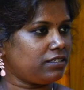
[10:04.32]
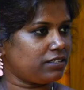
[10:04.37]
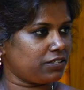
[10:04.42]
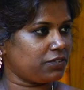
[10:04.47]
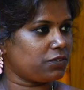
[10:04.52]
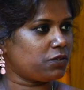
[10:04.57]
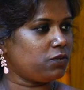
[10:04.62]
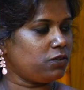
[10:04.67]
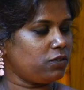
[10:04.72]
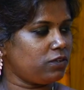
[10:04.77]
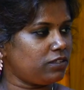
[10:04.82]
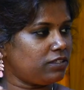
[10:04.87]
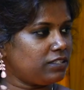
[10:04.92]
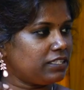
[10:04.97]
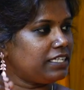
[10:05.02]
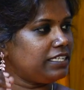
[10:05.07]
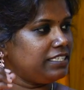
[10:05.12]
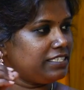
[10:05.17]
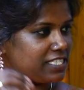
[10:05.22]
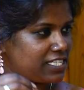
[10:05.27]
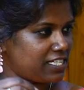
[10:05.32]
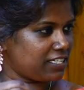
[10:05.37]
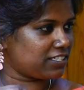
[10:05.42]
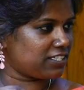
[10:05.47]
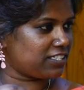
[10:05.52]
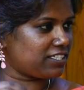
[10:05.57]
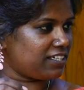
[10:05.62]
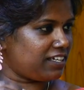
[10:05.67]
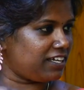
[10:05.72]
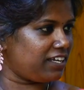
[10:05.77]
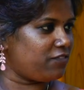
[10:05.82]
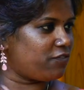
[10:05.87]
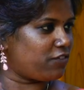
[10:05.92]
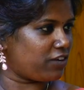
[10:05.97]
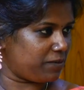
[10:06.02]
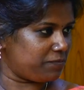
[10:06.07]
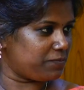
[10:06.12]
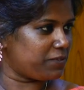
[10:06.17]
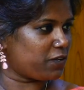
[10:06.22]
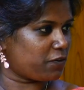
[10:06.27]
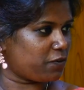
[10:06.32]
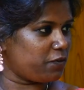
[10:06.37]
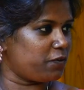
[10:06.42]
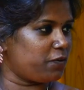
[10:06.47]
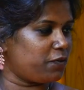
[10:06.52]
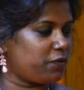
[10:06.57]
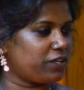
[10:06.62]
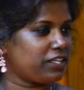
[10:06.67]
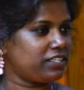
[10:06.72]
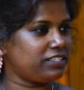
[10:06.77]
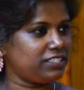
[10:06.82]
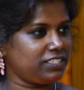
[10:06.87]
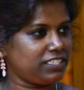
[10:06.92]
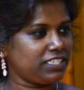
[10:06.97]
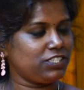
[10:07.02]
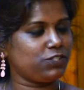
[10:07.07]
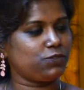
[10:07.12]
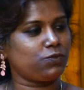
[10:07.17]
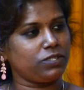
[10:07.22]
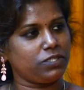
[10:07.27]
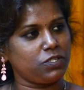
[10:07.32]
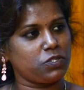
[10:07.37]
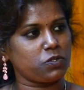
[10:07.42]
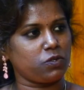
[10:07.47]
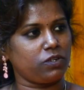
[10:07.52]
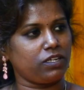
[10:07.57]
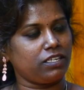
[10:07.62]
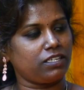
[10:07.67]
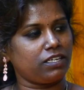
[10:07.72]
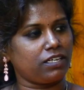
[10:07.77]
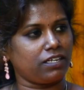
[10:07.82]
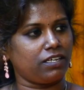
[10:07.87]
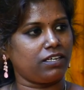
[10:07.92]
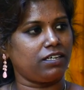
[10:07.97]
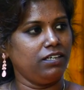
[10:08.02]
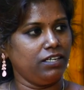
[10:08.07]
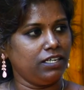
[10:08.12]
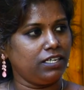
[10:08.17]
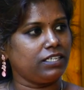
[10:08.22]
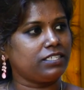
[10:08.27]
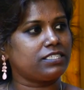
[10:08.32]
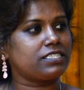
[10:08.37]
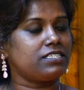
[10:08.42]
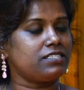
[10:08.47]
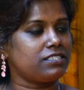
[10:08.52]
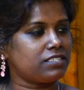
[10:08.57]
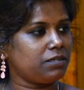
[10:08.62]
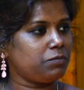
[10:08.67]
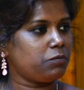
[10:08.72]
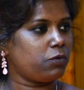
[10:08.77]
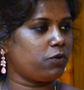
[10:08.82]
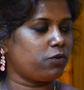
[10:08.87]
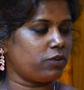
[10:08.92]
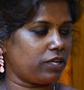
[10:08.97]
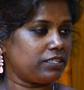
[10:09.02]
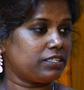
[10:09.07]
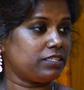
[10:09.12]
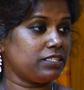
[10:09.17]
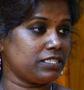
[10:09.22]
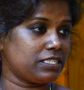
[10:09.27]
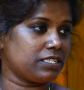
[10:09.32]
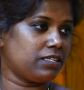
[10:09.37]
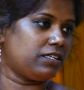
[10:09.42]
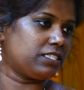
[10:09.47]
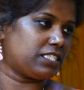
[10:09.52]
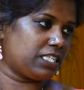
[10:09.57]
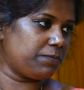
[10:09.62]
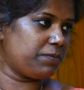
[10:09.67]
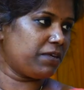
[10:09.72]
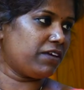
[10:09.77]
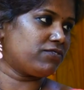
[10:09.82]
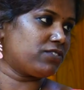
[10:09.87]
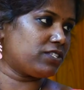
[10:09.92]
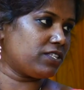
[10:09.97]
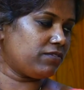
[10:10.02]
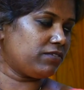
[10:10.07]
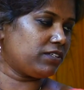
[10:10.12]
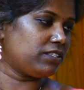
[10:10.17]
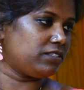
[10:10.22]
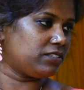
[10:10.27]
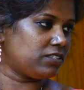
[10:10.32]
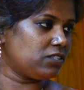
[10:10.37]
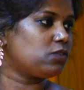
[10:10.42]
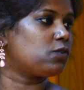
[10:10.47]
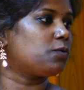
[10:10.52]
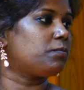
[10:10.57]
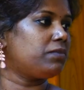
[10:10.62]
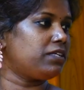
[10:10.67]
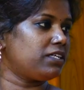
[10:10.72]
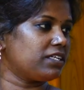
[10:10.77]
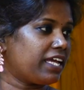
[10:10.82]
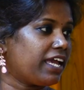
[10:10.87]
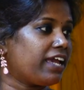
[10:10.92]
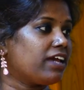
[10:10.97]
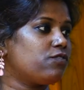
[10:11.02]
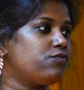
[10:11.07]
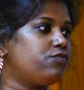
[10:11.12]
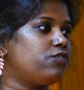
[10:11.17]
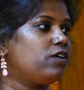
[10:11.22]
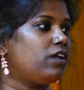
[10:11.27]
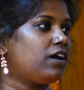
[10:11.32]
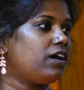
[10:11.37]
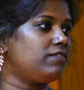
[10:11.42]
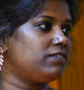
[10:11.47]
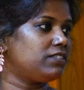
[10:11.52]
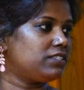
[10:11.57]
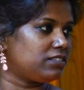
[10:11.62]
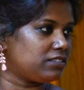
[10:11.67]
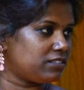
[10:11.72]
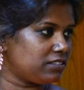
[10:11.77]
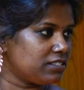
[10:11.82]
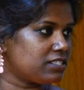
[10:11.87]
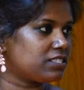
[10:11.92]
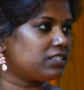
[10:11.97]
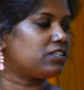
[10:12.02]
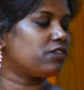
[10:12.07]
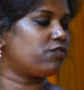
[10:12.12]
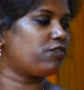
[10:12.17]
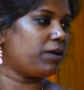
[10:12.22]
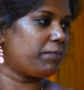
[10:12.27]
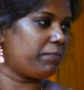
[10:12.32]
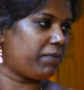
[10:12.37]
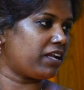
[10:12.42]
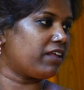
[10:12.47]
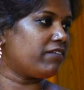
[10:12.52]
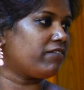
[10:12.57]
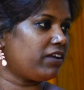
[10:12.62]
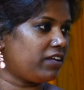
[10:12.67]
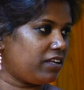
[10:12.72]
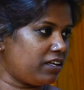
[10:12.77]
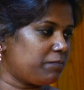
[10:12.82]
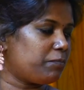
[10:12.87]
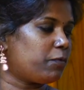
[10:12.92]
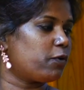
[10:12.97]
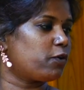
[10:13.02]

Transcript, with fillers: யூனோ இன்ஸ்ட்ரக்ஷன் ஃப்ரம் த கோர்ட் அந்த ஜட்ஜ் வந்து சொல்லியிருந்தாங்க சென்சார் போர்டு அதாவது சிபிஎஃப்சி uh, வந்துட்டு ரொம்ப கேர்ஃபுல்லாக வந்துட்டு சர்டிஃபை பண்ண வேண்டிய